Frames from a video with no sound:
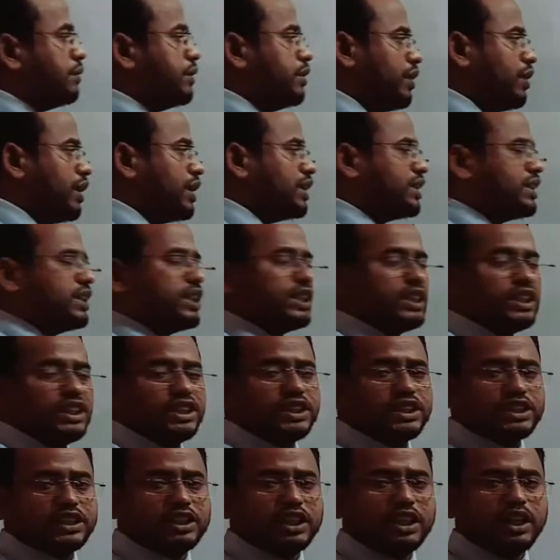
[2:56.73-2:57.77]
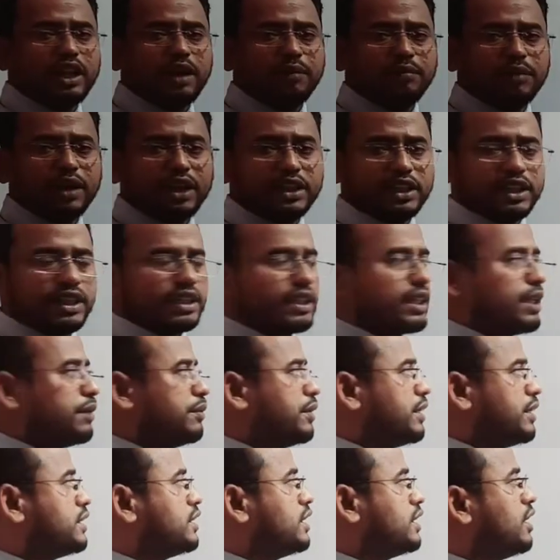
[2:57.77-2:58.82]
ভিউয়ার্স স্ক্রিনে আপনারা দেখতে
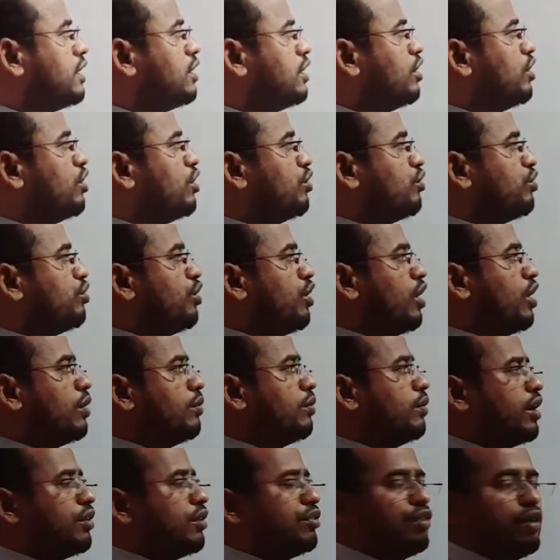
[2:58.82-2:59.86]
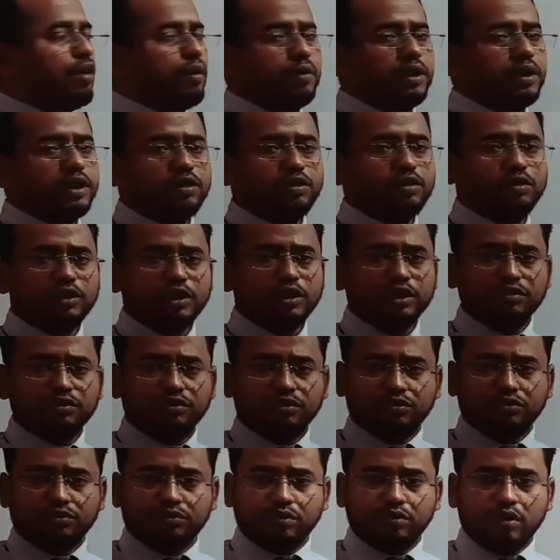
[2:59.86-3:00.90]
পাচ্ছেন ফর্মাল ফর্মের দুটি
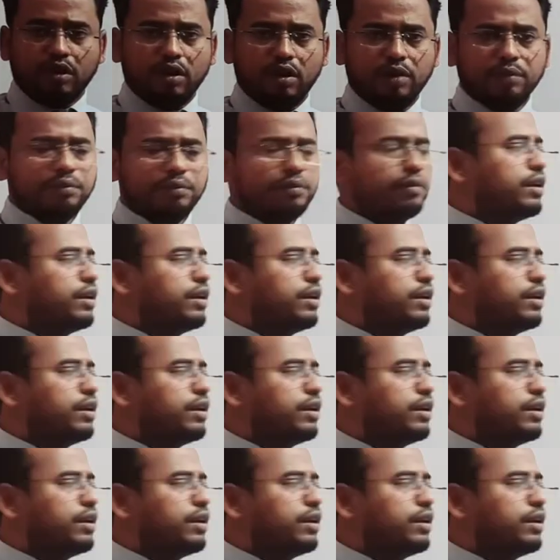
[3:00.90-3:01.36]
ফর্ম